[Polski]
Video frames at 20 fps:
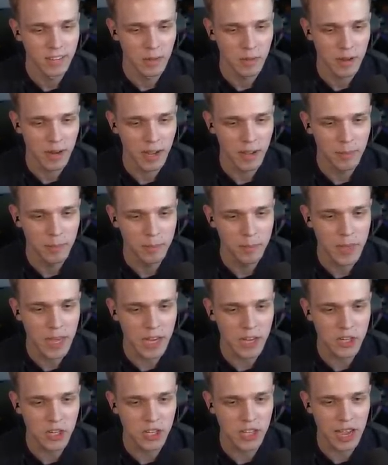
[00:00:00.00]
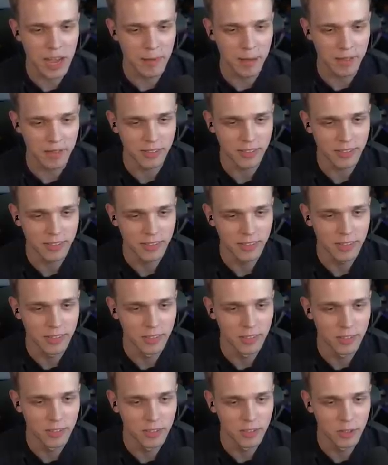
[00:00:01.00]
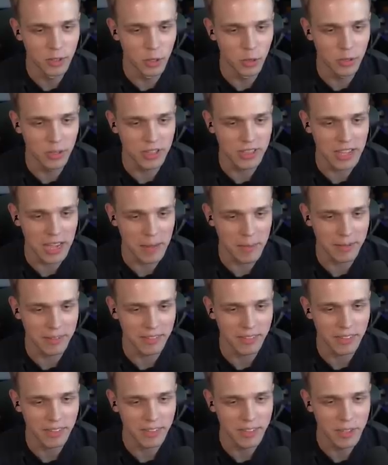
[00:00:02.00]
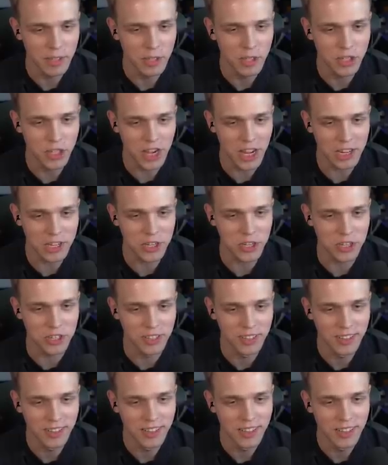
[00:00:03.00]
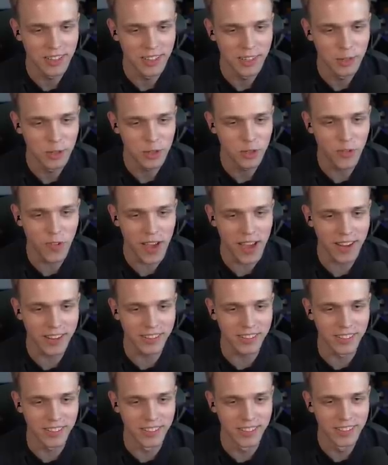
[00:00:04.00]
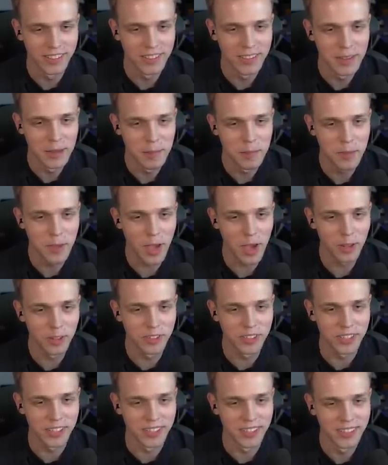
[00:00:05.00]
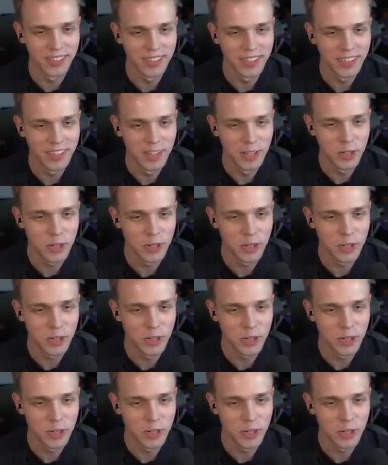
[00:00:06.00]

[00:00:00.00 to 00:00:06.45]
Dobra, pierwszy diament drugi diament, trzeci, Wow, czwarty, Darek! piąty, jest?